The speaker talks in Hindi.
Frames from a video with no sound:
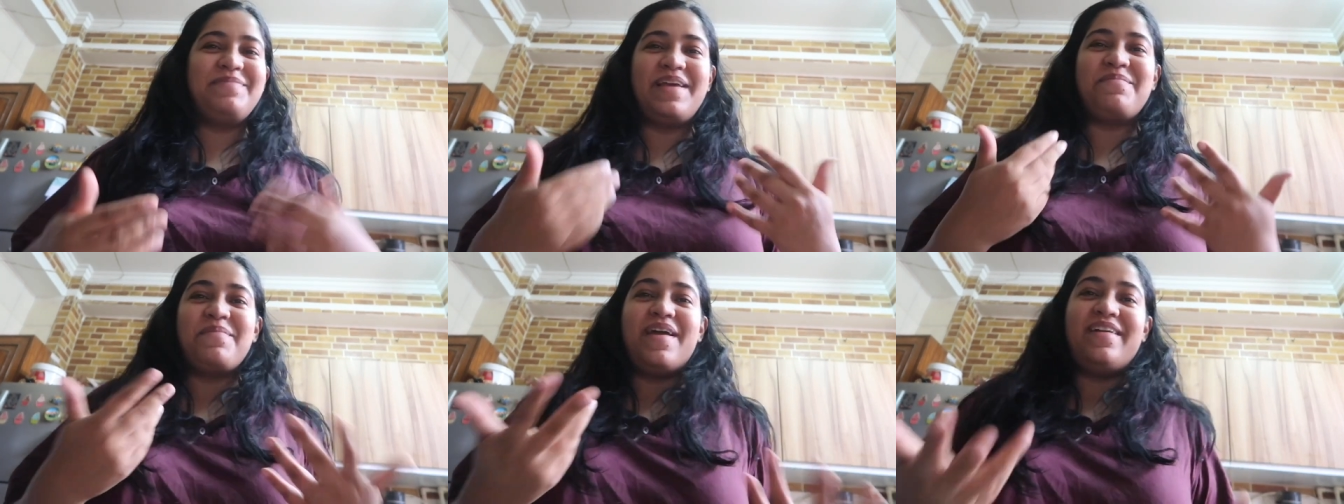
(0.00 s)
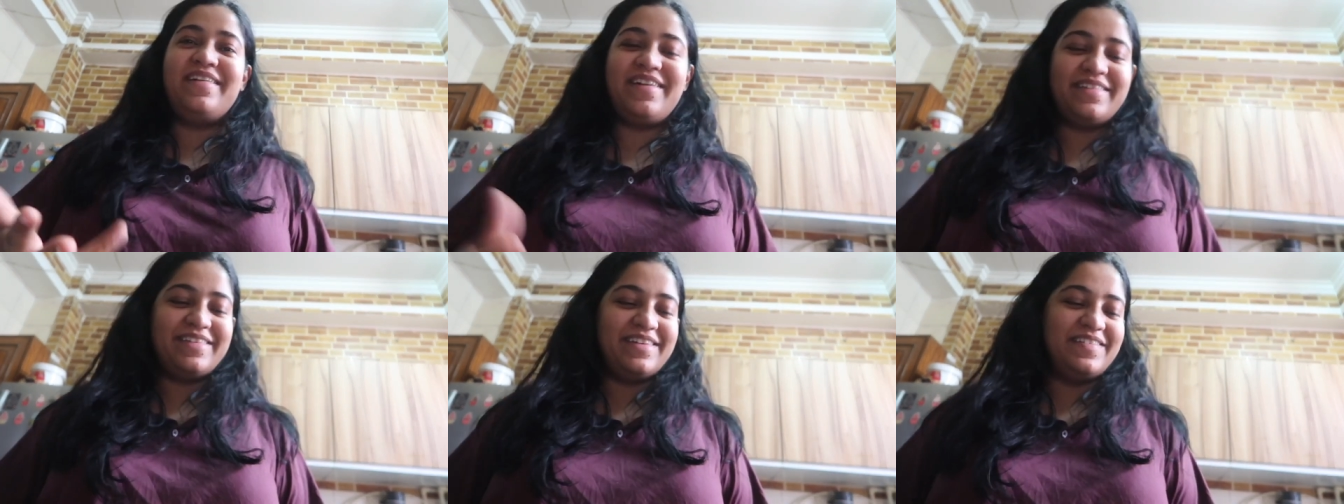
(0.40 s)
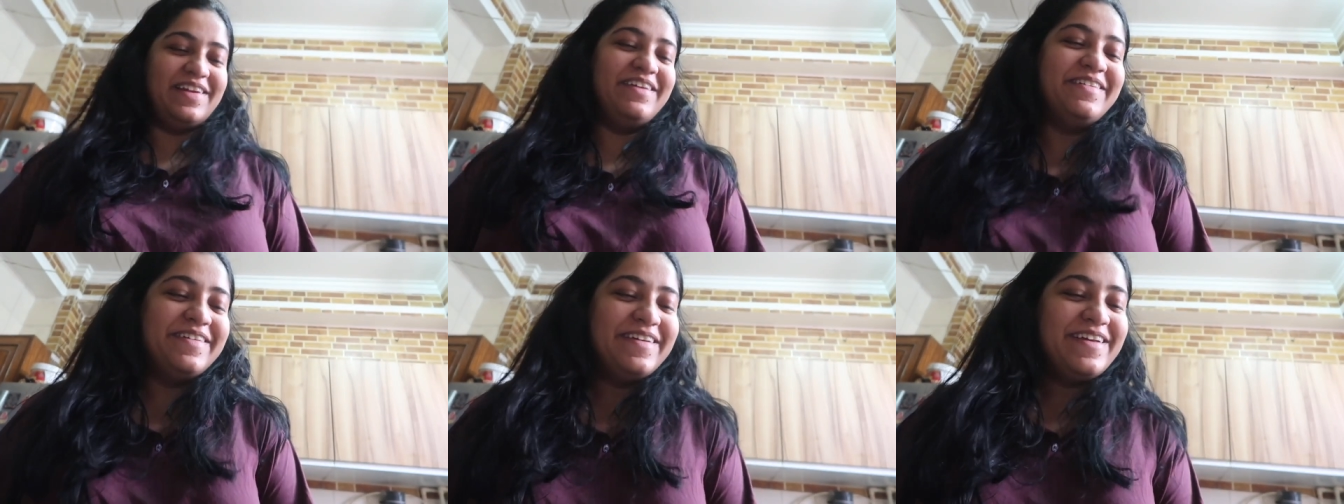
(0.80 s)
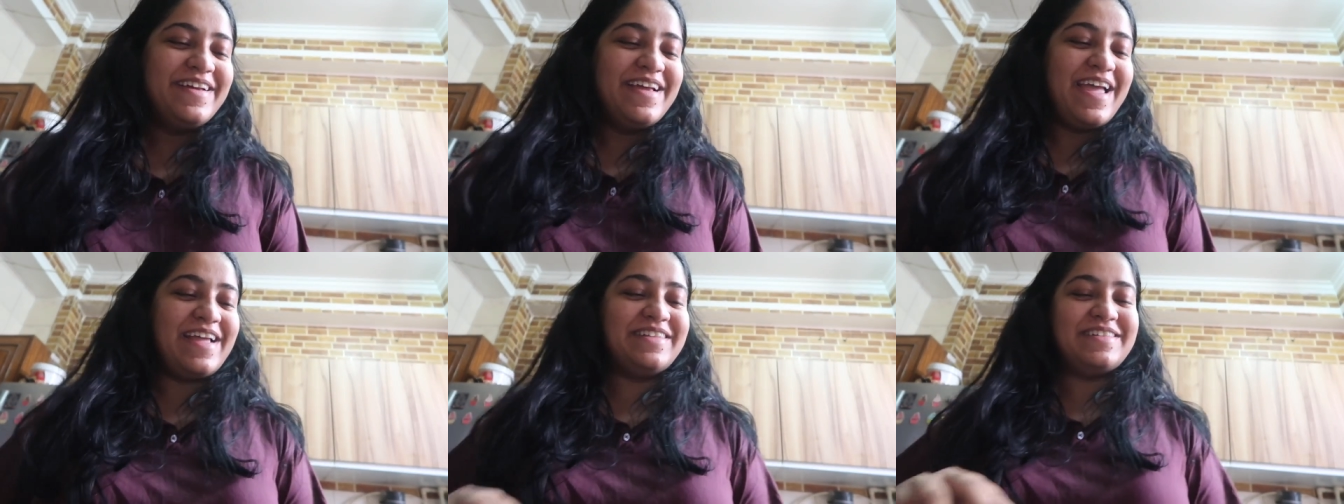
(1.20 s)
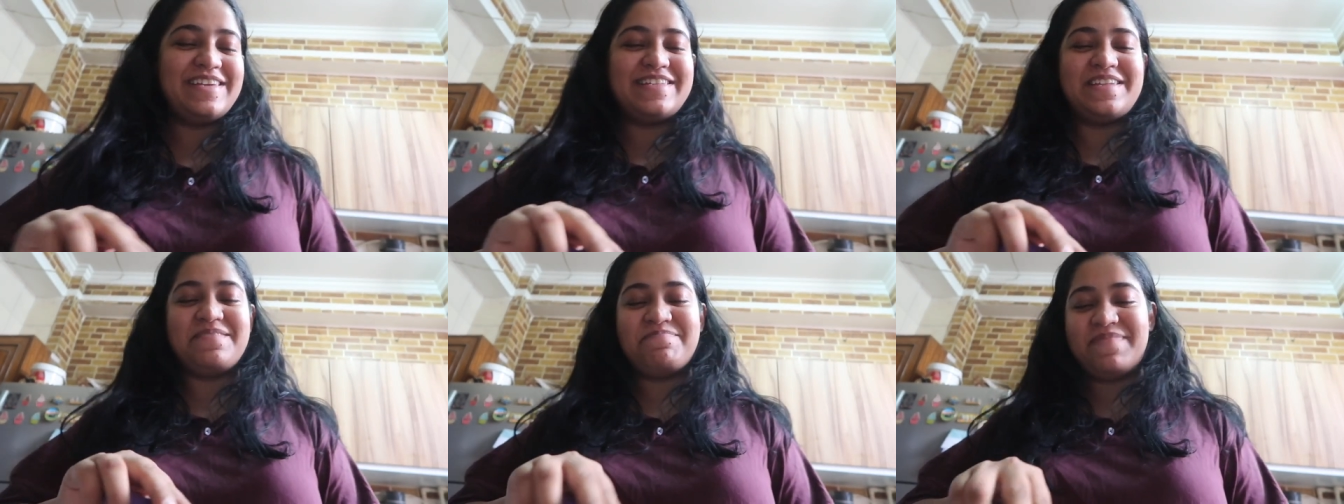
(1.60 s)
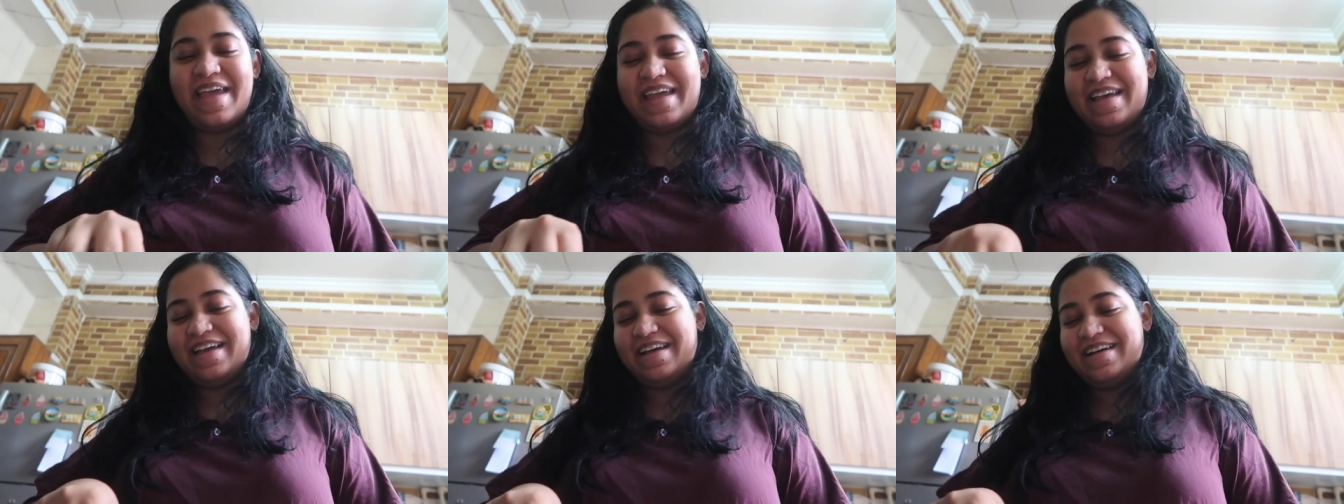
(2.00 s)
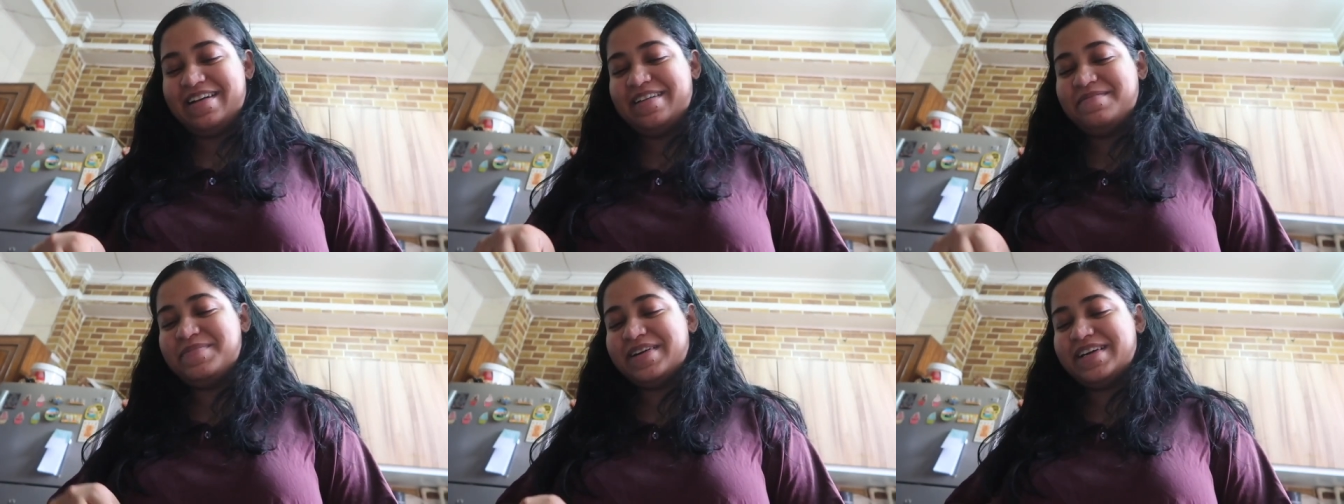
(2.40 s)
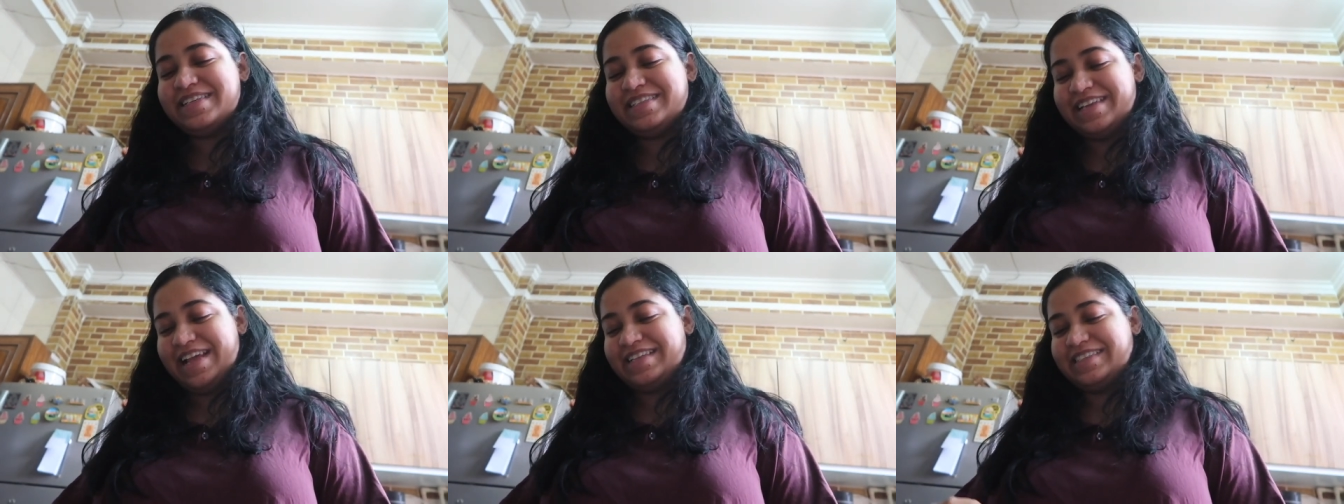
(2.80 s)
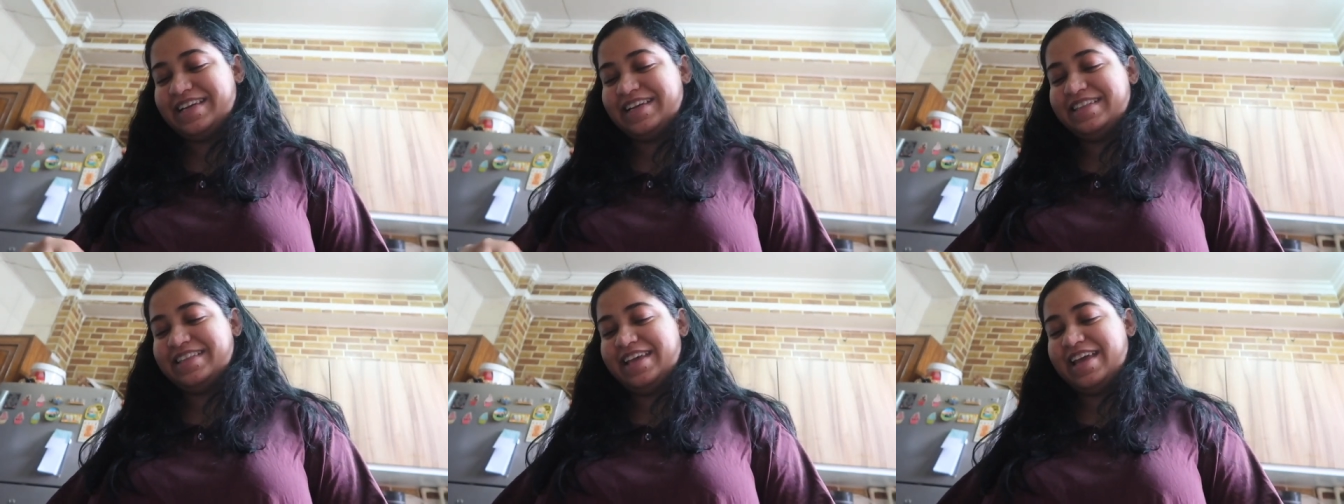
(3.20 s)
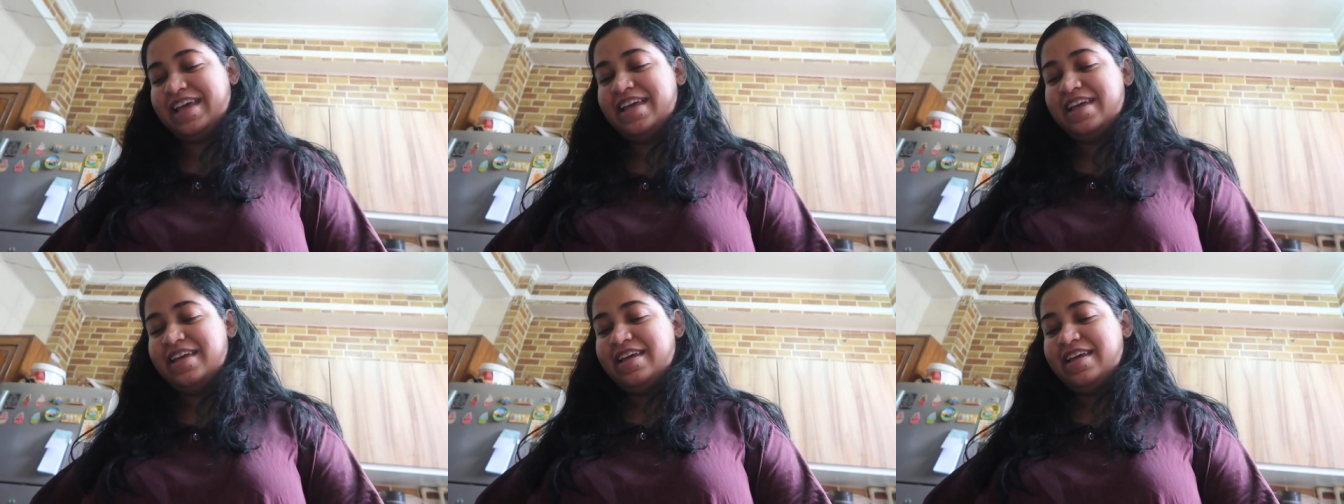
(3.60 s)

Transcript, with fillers: लाइक मैं अंडा देने वाला जैसे बर्ड्स नेस्ट करती हैं